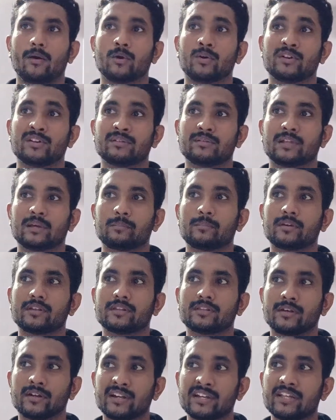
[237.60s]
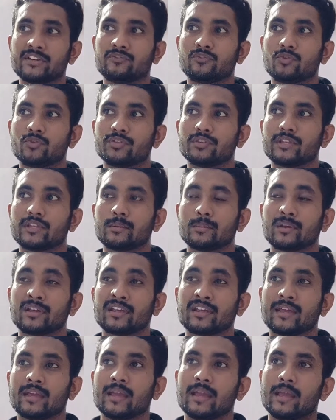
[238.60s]
और लगभग थर्ड या फोर्थ ईयर
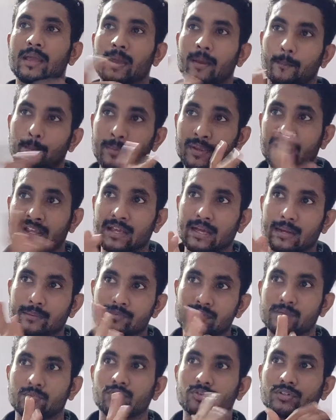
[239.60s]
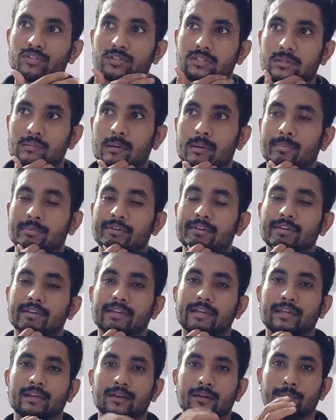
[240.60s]
में आप जब होते हो तब आपकी
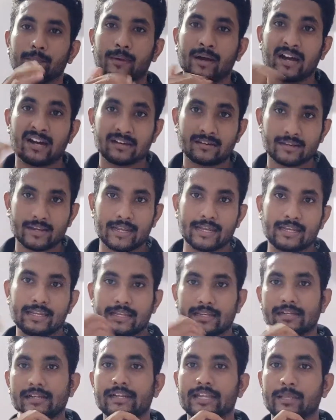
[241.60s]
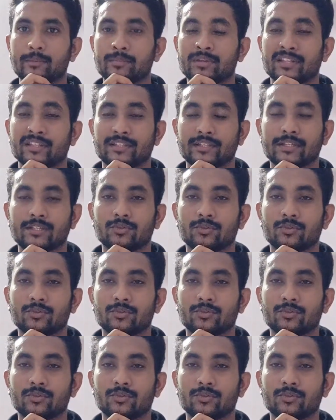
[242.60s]
एक बाहर खेलने के लिए टीम जाती